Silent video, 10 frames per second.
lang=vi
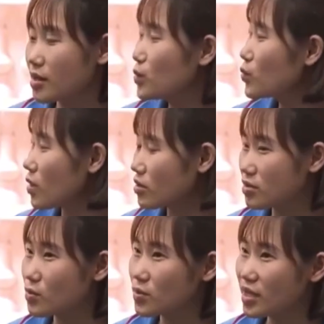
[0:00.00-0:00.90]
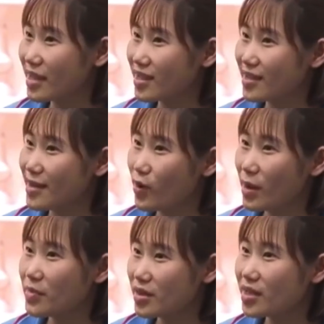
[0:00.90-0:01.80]
cầu sử dụng sen này đầu năm
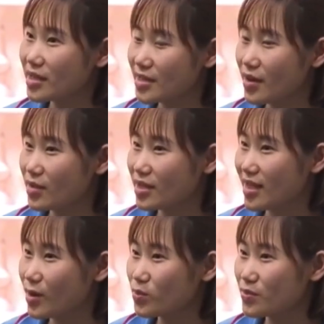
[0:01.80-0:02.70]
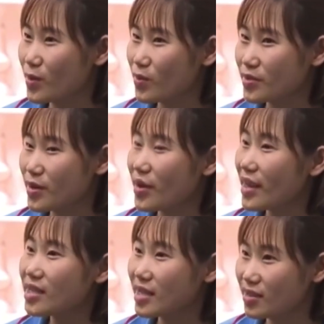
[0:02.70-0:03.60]
rất là nhiều nên là cũng nhiều nhiều
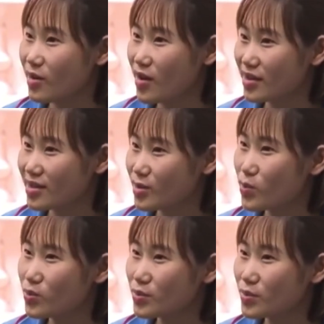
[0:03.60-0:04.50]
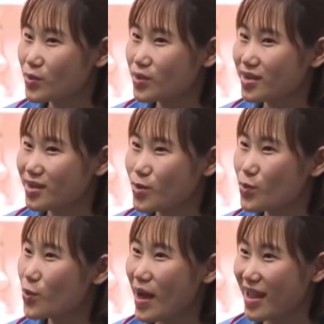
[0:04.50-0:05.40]
khách tỉnh gọi nên cũng ờ, không đủ bán.